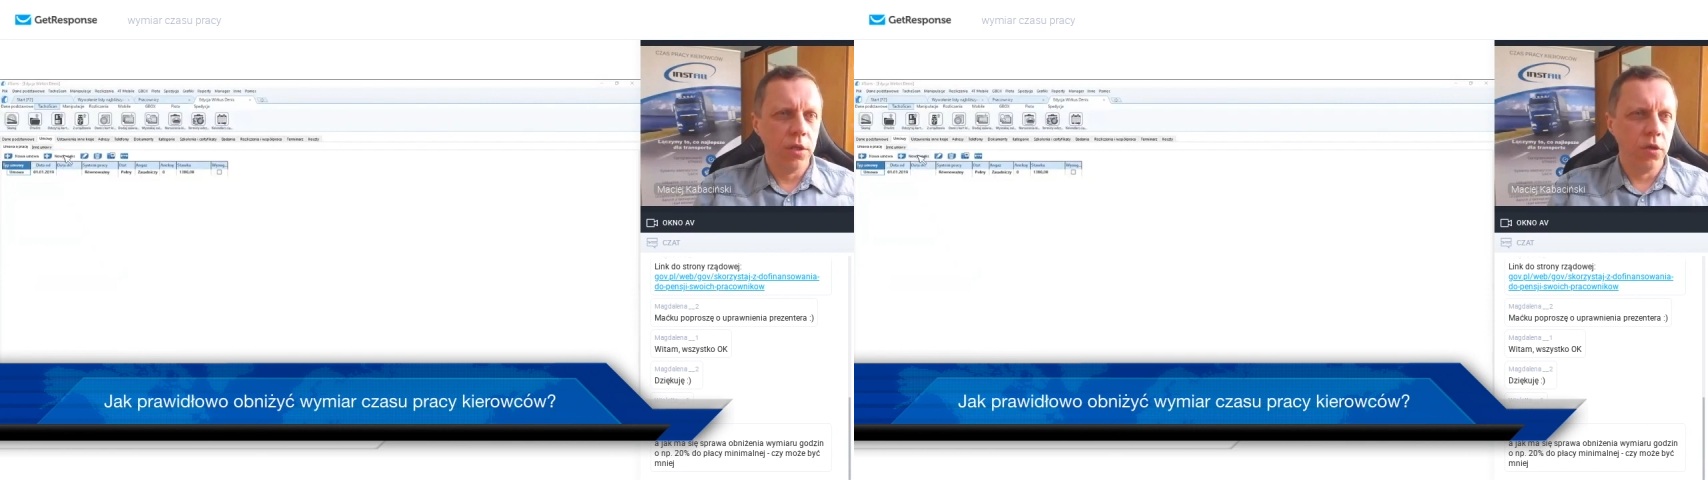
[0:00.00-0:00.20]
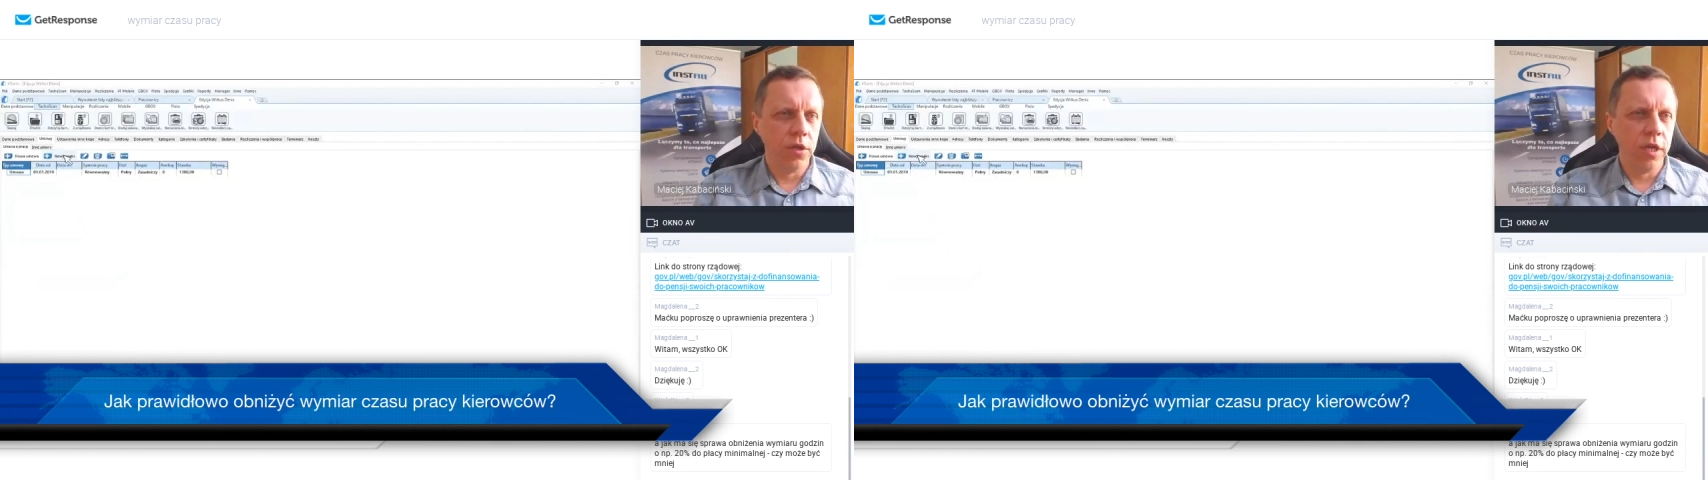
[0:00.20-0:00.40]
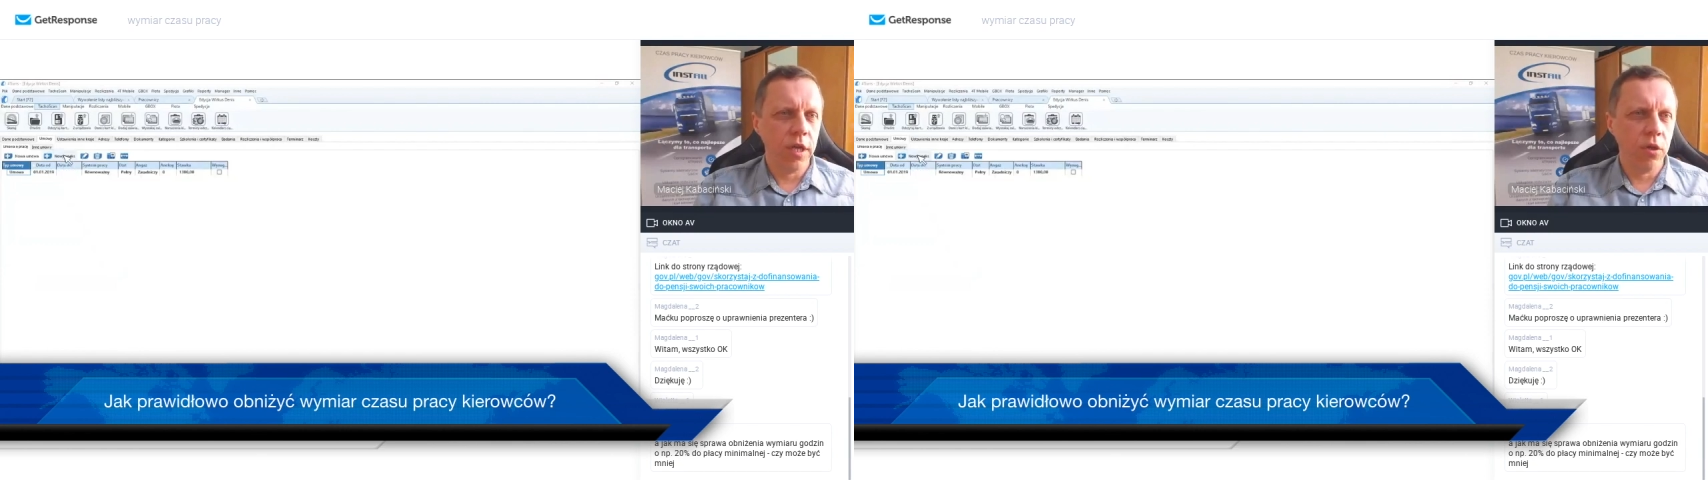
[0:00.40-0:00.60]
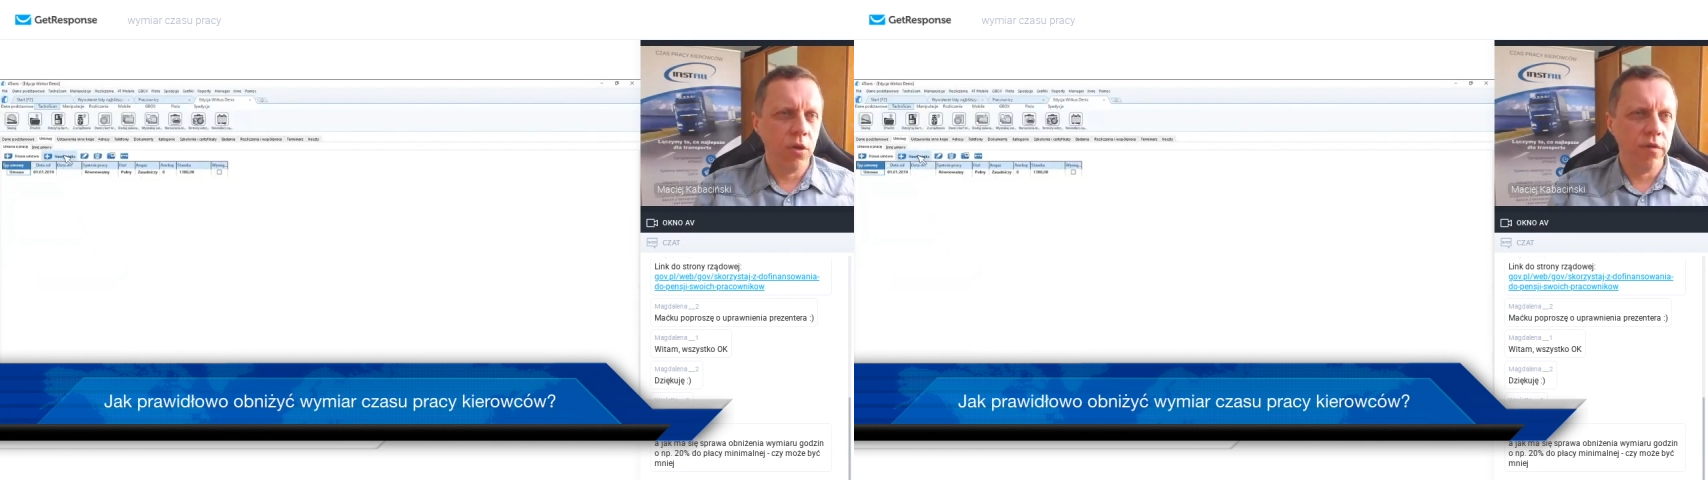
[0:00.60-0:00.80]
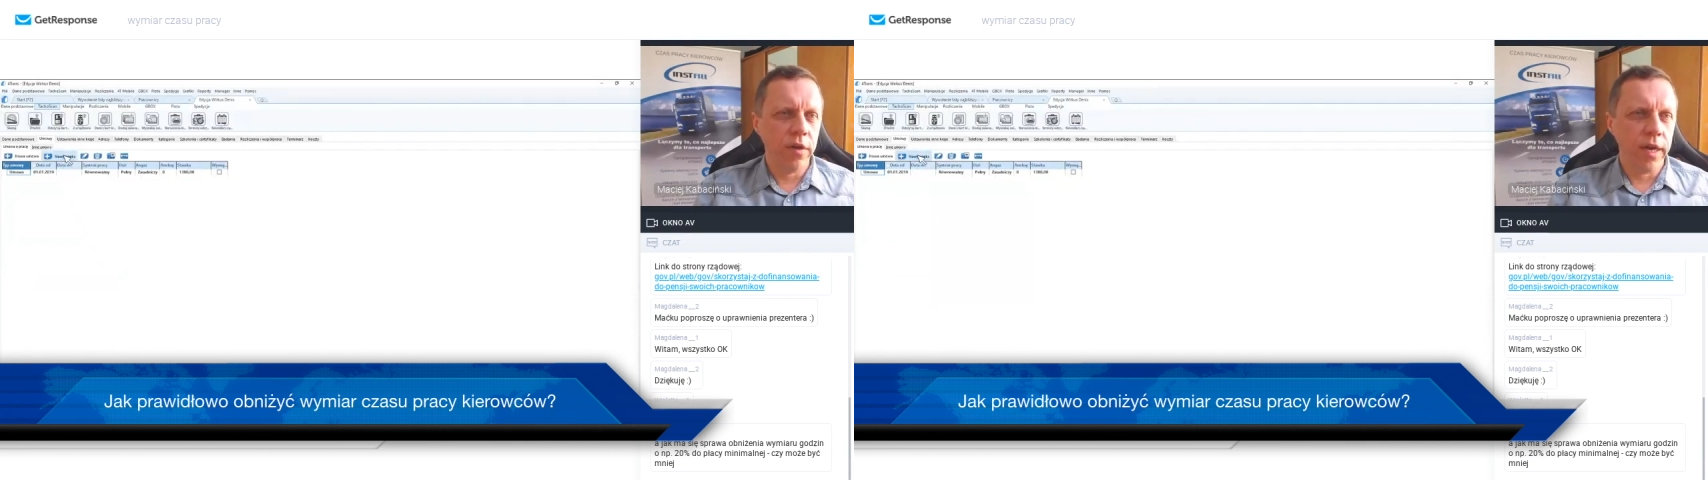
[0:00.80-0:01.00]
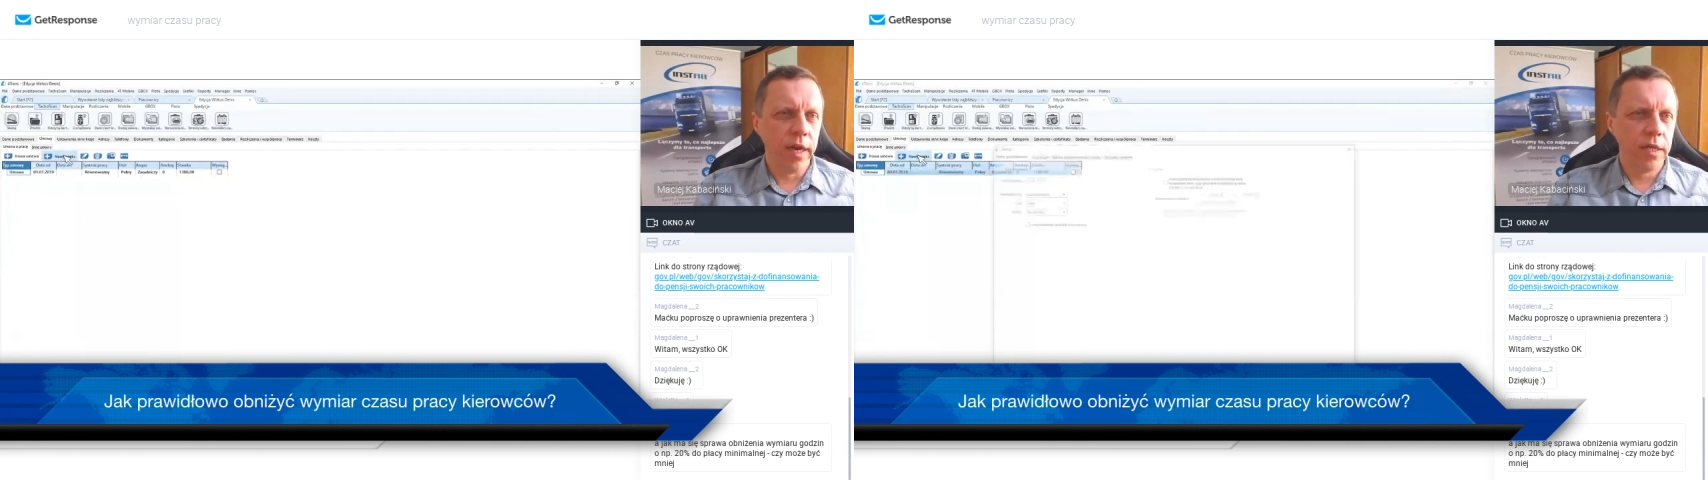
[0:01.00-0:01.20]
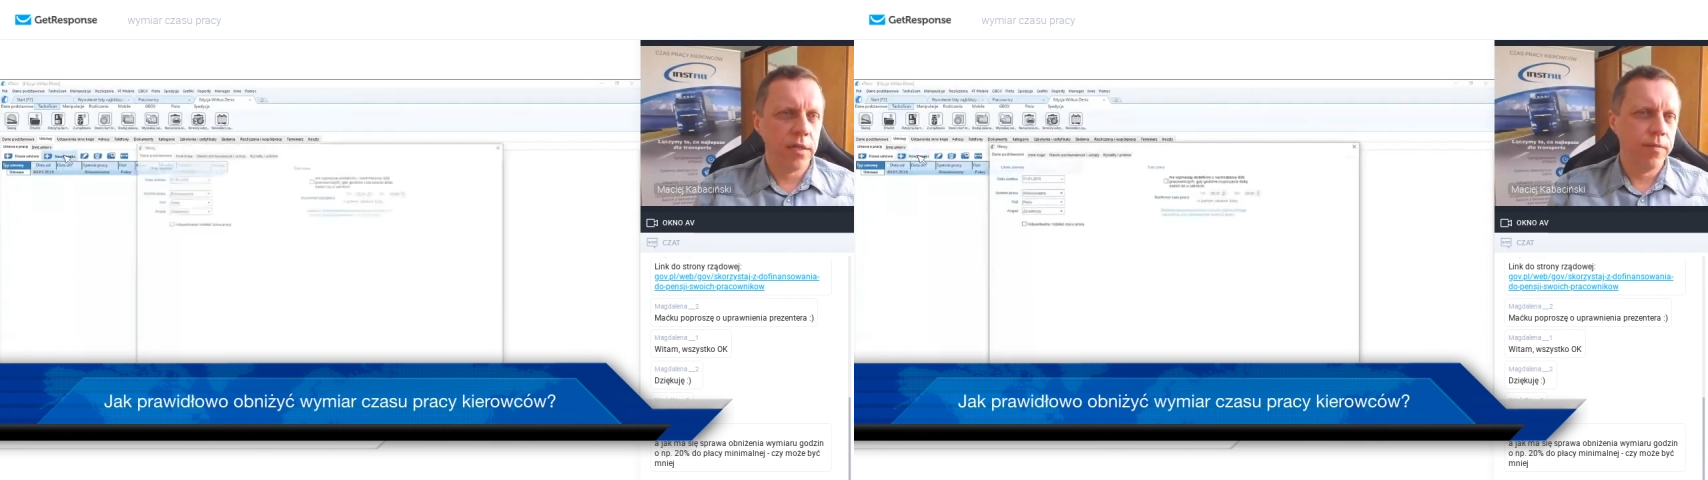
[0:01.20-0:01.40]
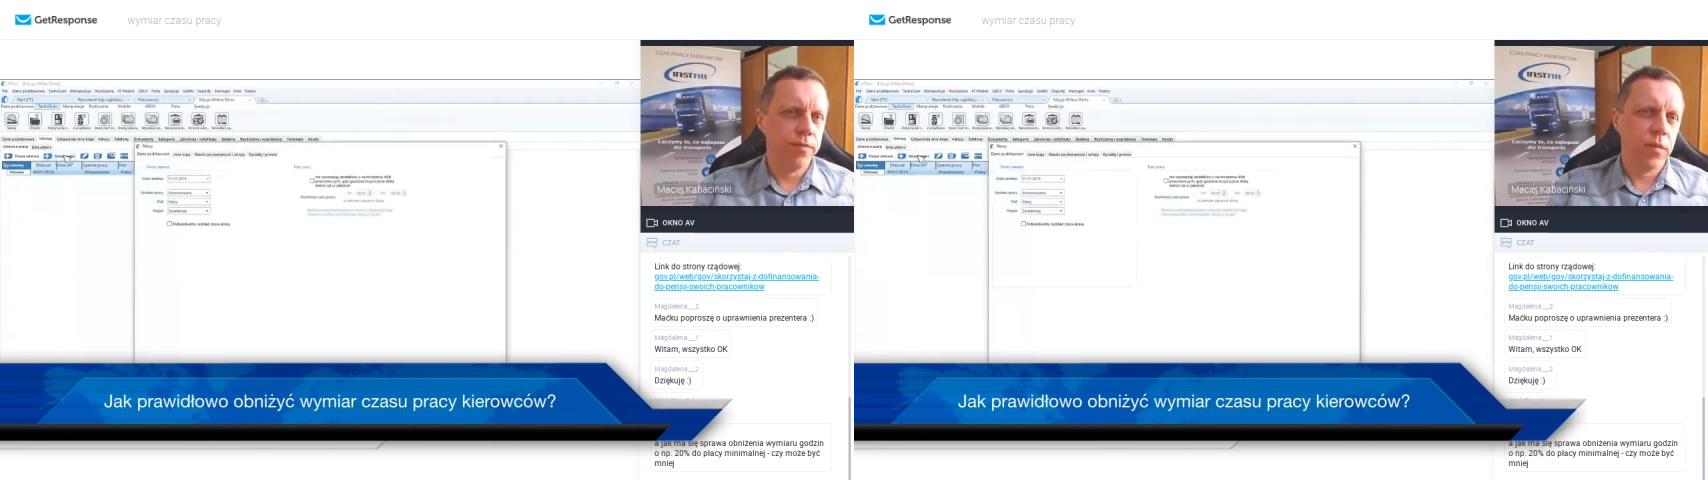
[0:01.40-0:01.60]
Czyli dodajemy nowy
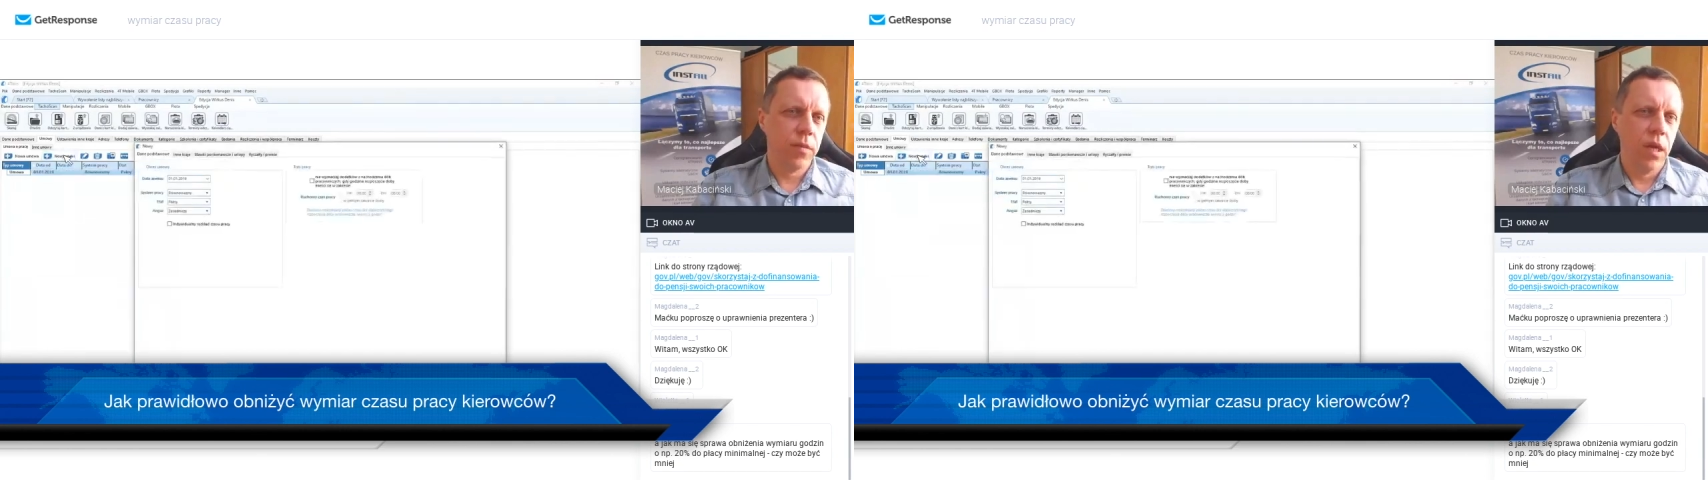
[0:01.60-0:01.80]
aneks,